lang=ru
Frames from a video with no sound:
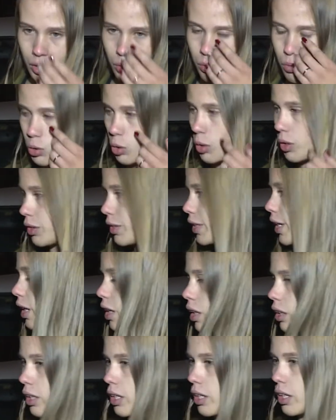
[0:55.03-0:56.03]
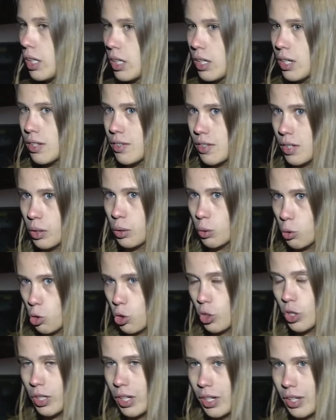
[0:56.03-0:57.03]
Ну, все, отъехала
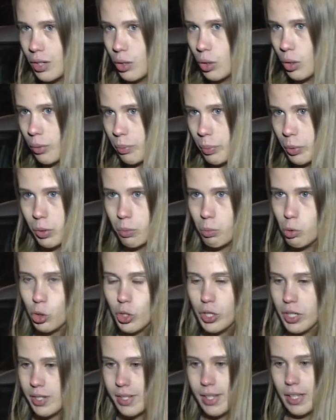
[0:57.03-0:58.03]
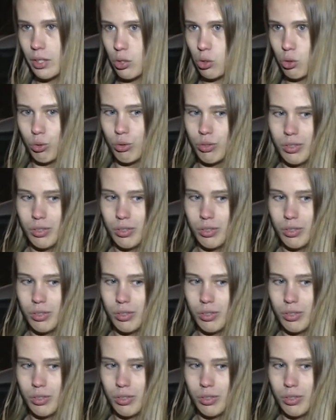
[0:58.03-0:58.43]
Заглушила ее, потому что не знала, что